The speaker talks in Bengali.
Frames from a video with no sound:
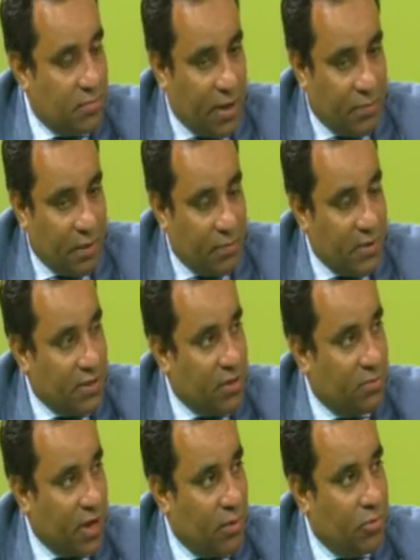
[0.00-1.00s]
আপনার বিজনেস
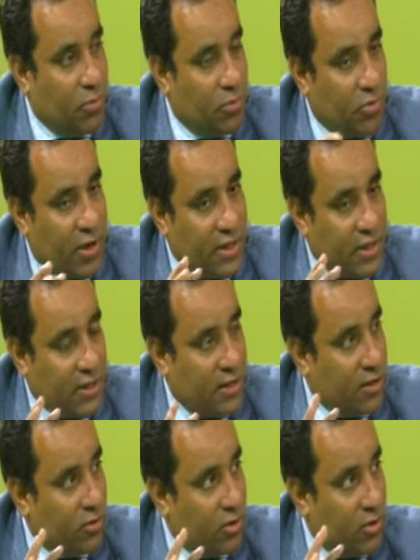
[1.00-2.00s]
প্ল্যান অ্যাপ্রুভ করে যে যে
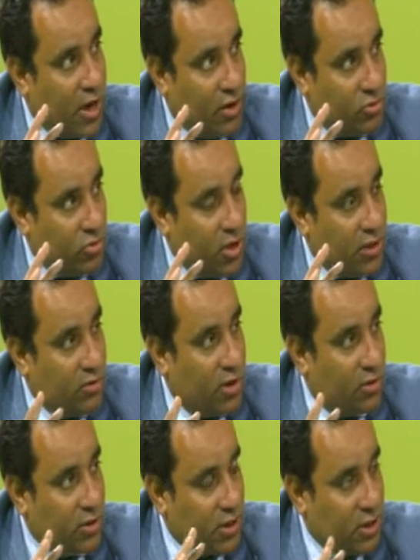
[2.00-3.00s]
কাগজগুলো দেওয়ার
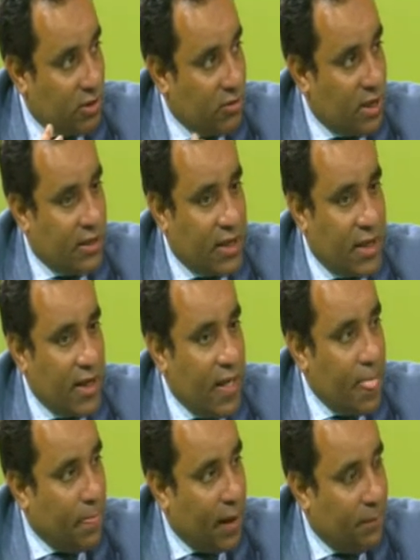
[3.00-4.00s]
কথা সেগুলো দেয়
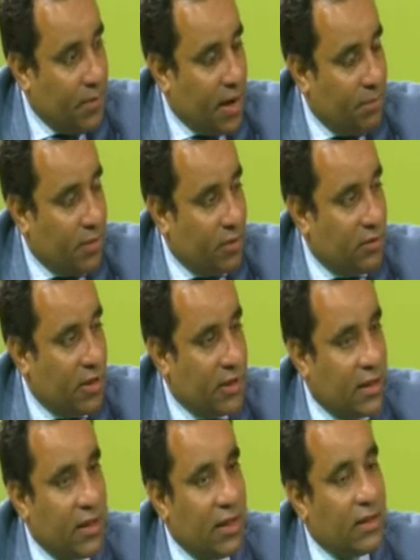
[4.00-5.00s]
আপনি আপনারগুলো
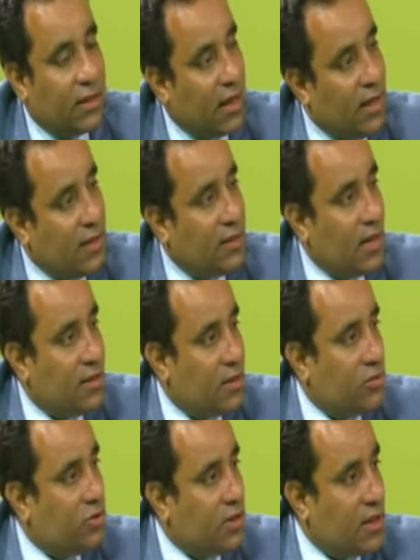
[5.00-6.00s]
দেন তাহলে দেয়ার যে
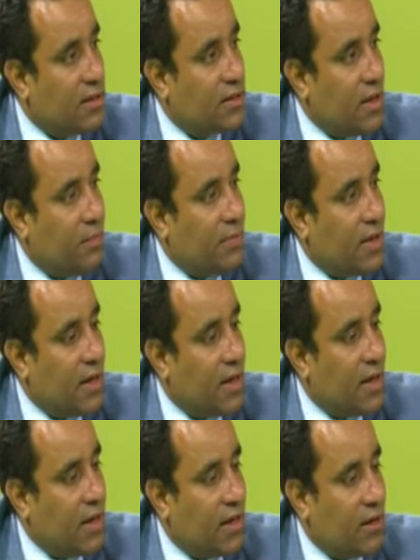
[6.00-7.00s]
গুড চান্স যে আপনি এখানে
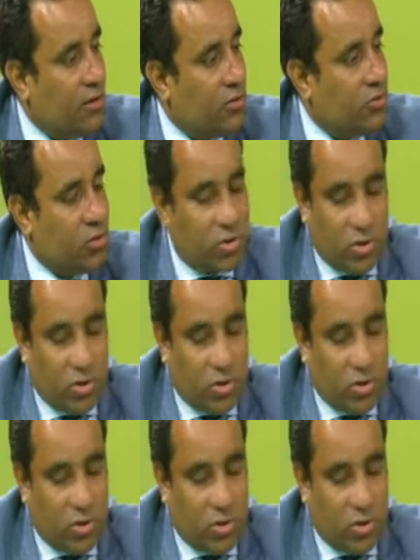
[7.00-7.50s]
এখানে বাট